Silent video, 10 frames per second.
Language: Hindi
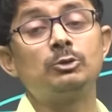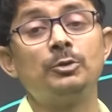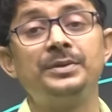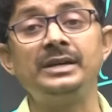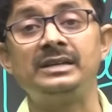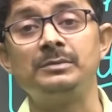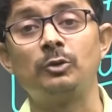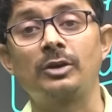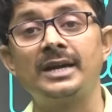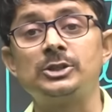को भी
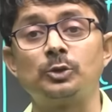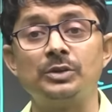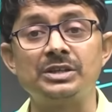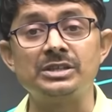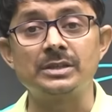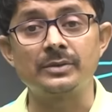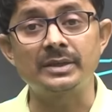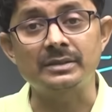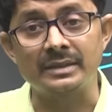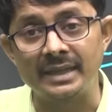डिमोरलाइज होने की
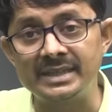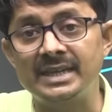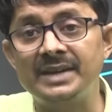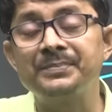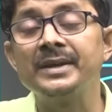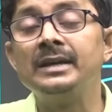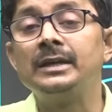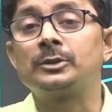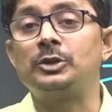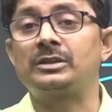ज़रूरत नहीं है
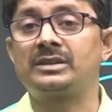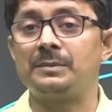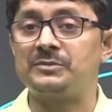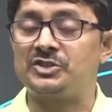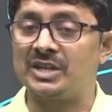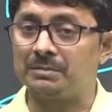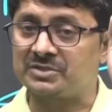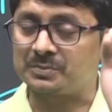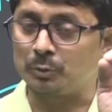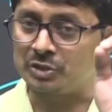तो एकदम
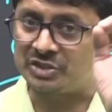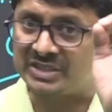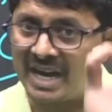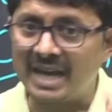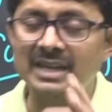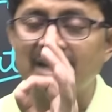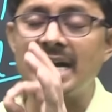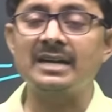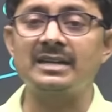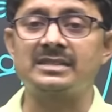जम्प्स पूरी जान
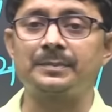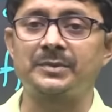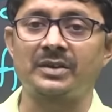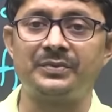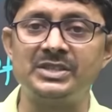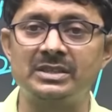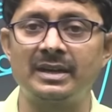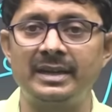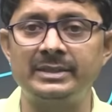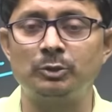लगाकर जब तक
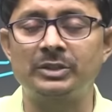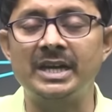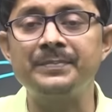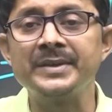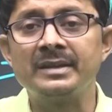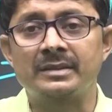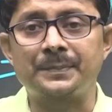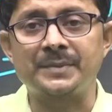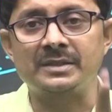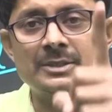फिजिकल नहीं होता है
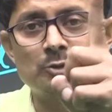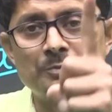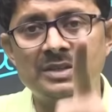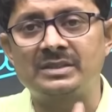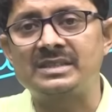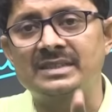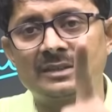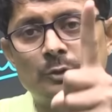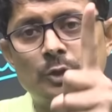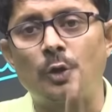तब तक इस उम्मीद के
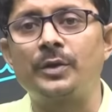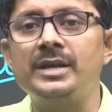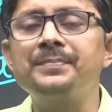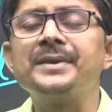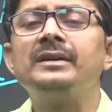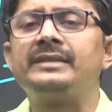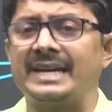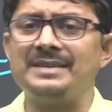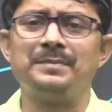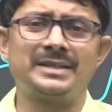साथ दौड़े
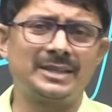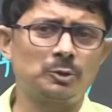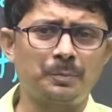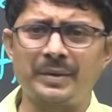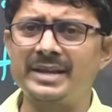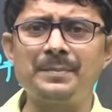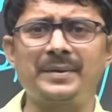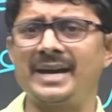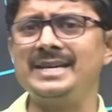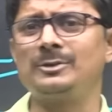टाइम बचे तो पढ़े
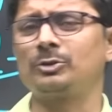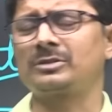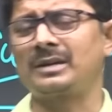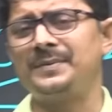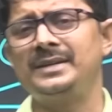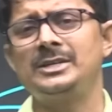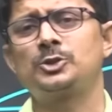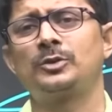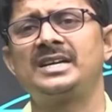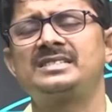पढ़ाई को तो कभी नहीं
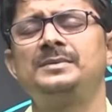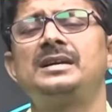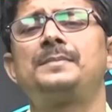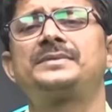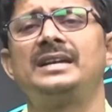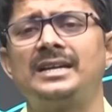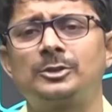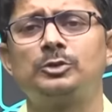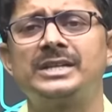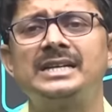छोड़ना चाहिए आप
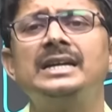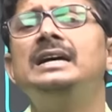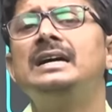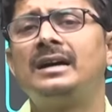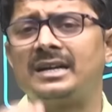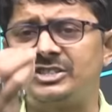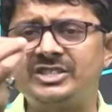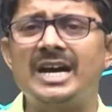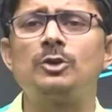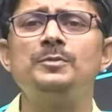सेलेक्ट हो जाएंगे
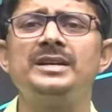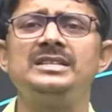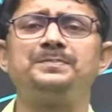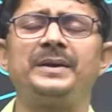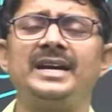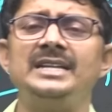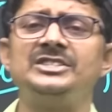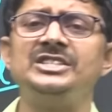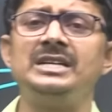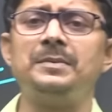हज़ारों मेरे पढ़ाए
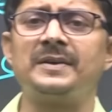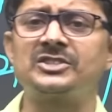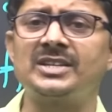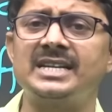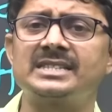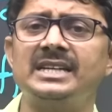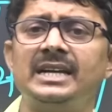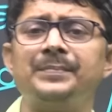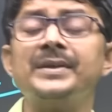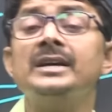जीडी में बच्चे ऐसे हैं